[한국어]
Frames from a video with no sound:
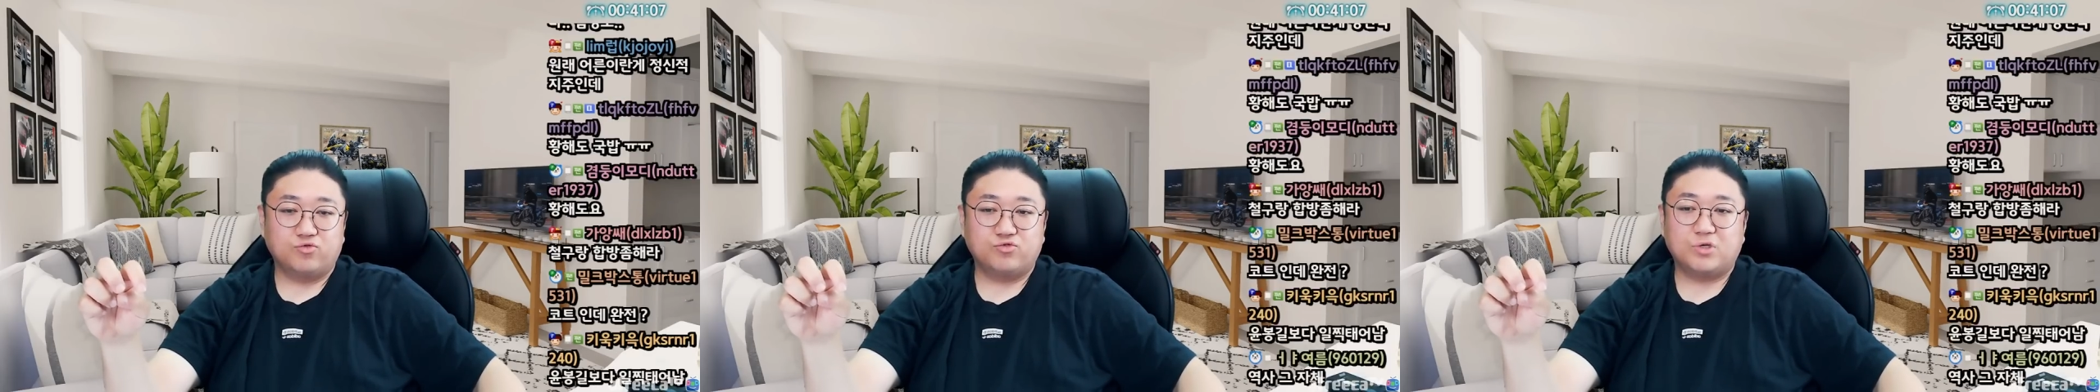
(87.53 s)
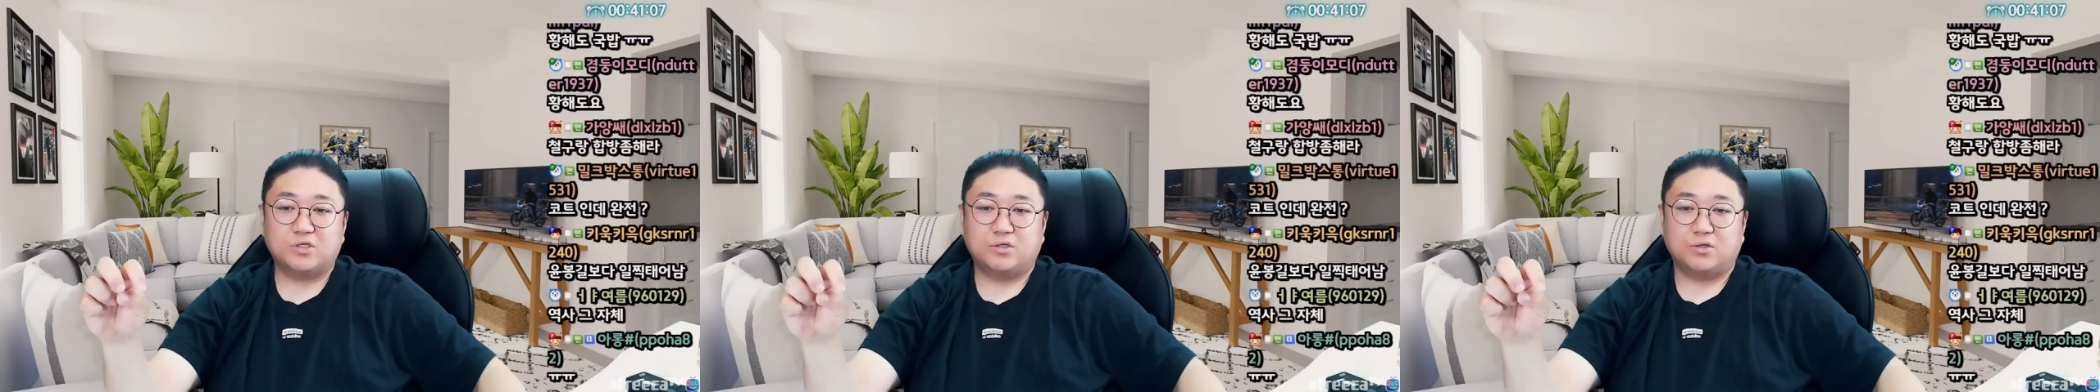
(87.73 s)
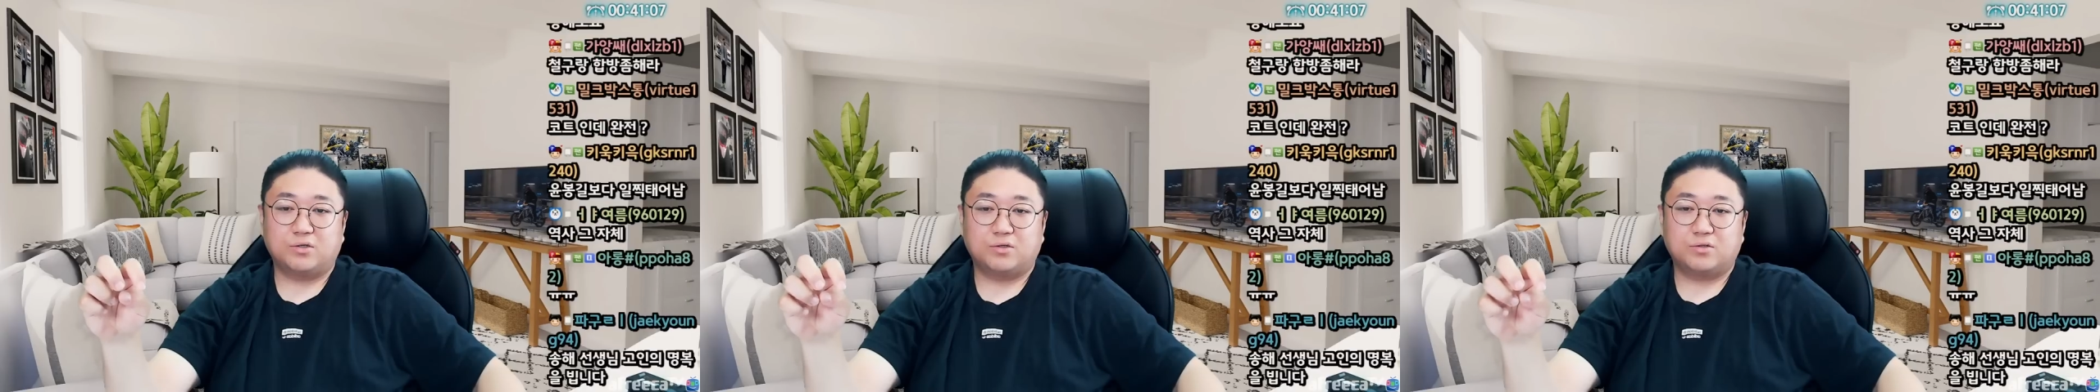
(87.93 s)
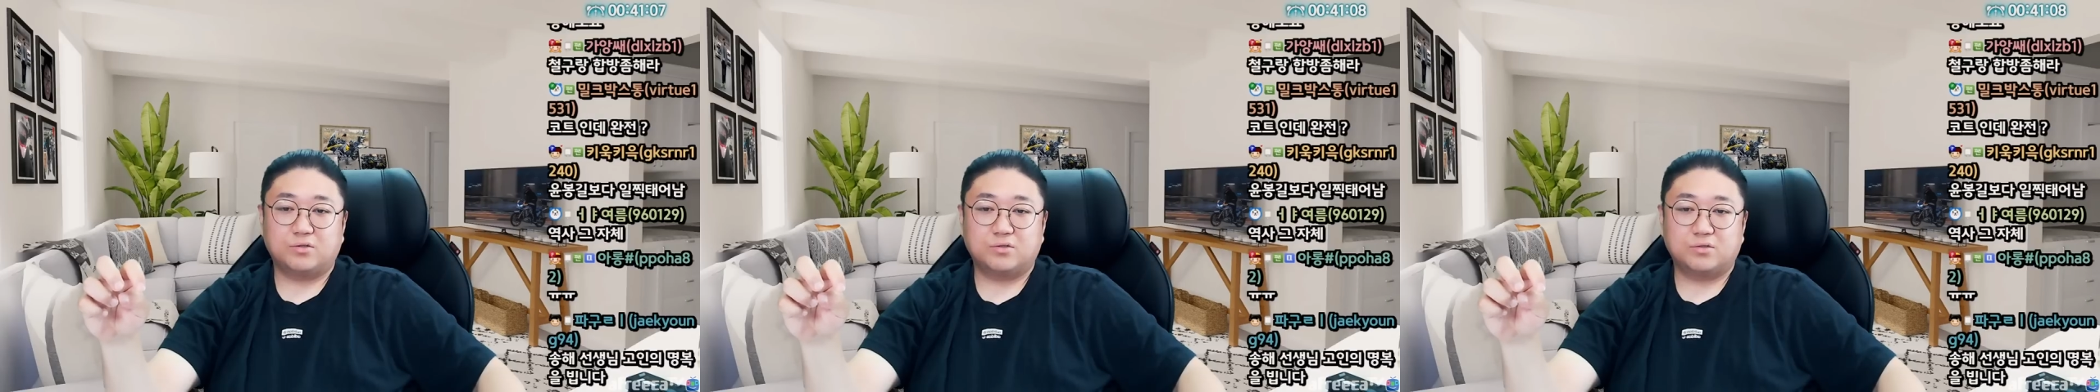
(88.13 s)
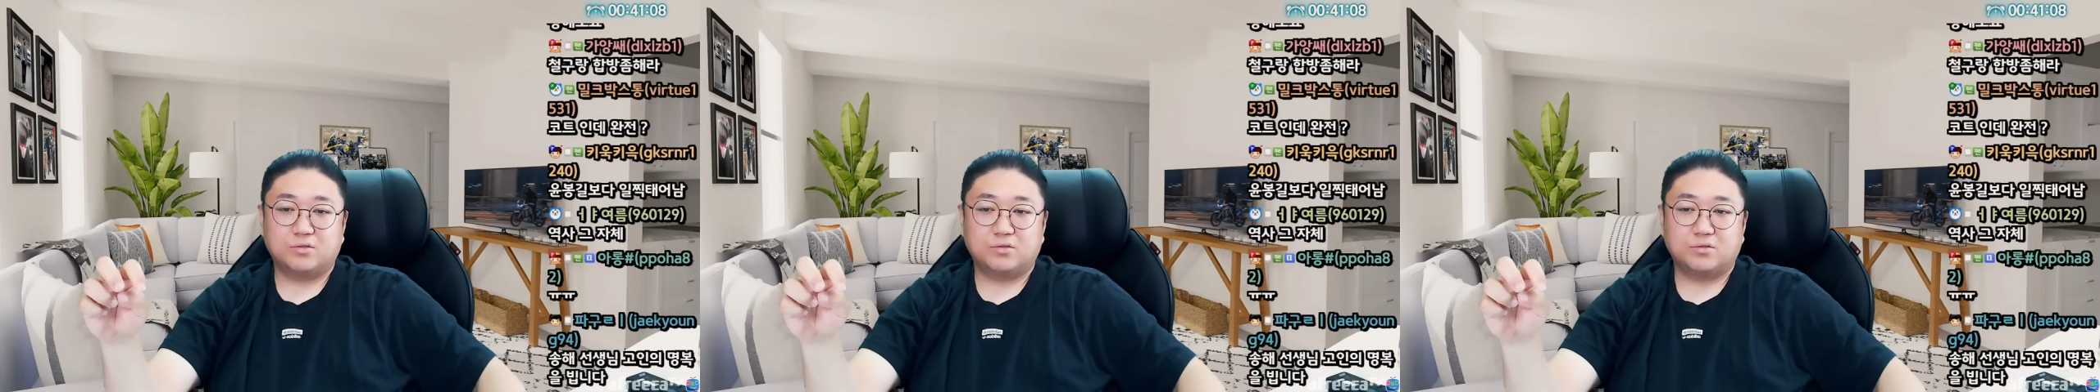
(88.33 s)
유재석
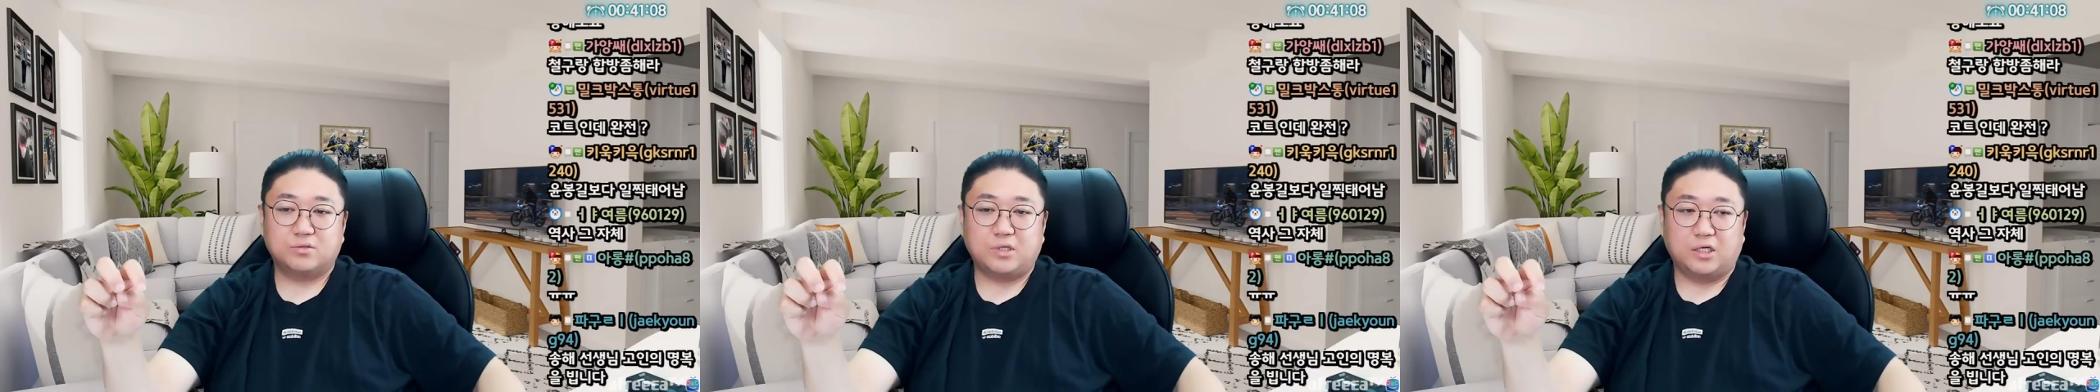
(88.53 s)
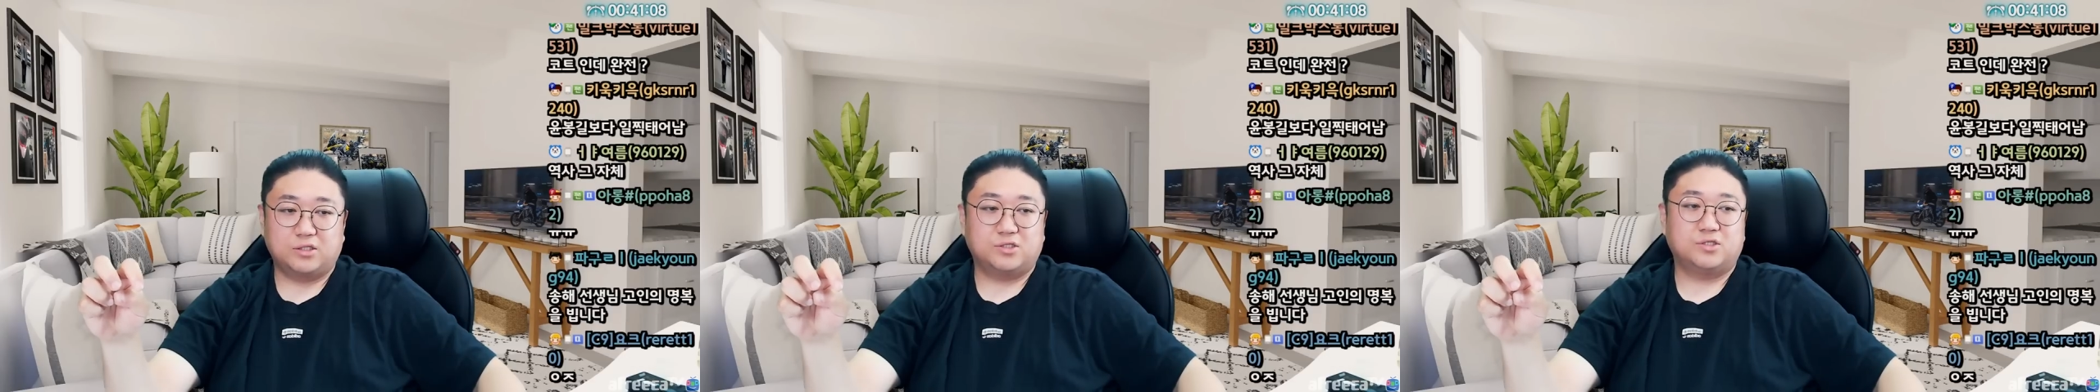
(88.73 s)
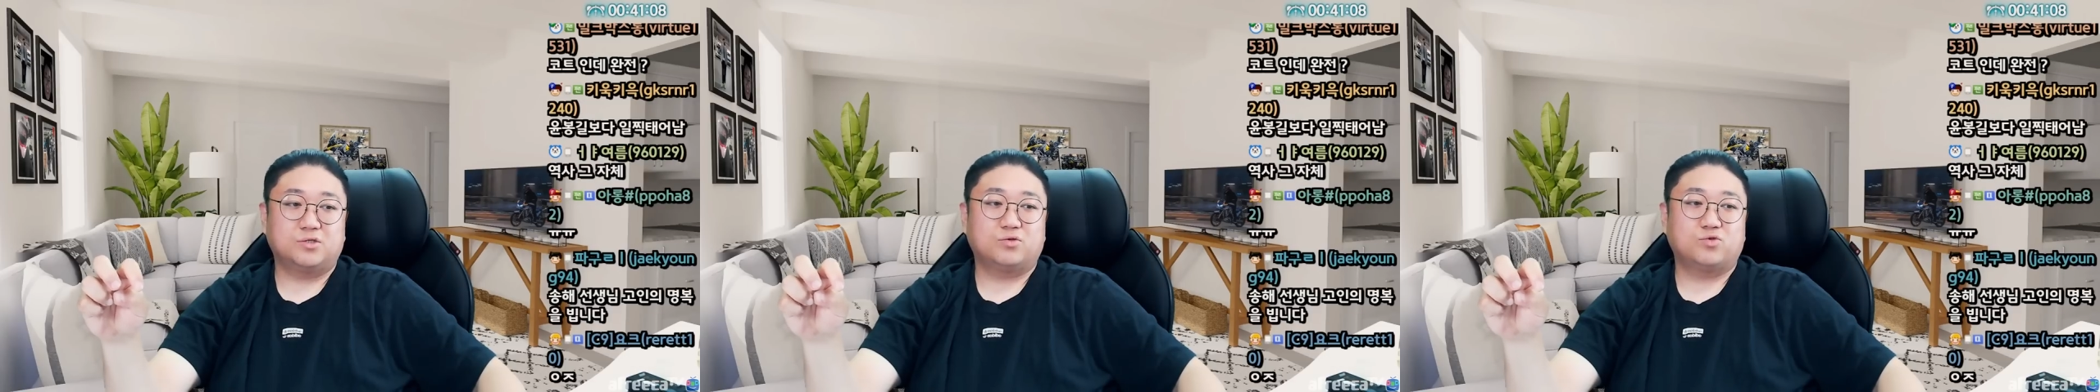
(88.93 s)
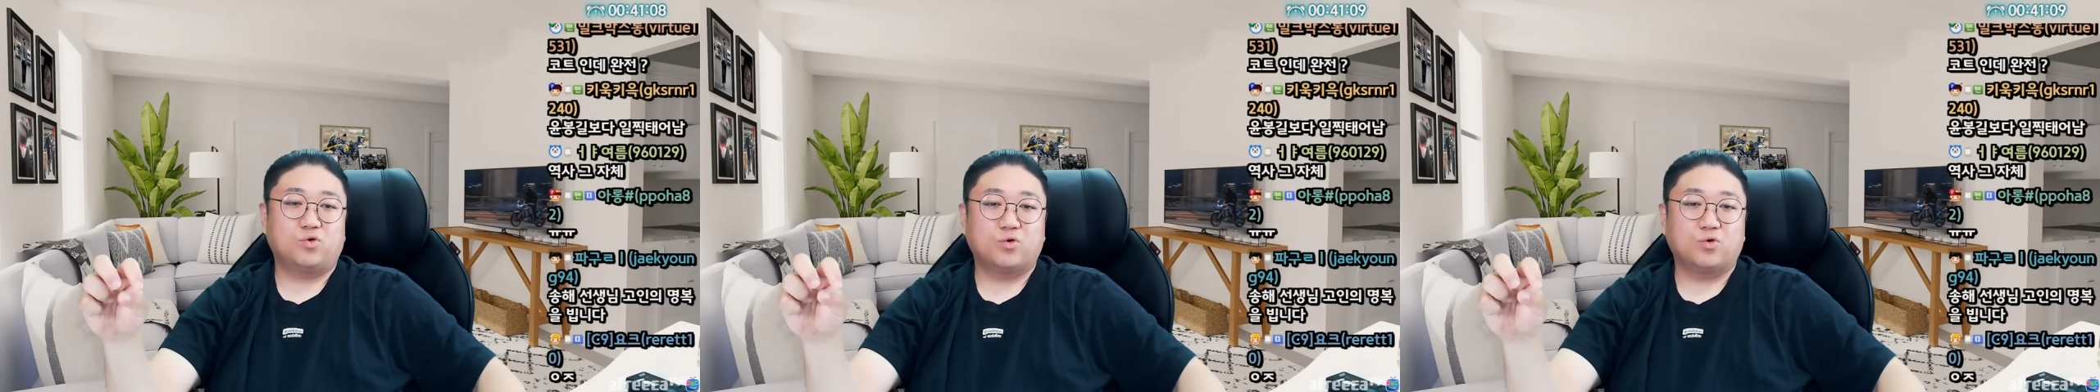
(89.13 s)
아저씨도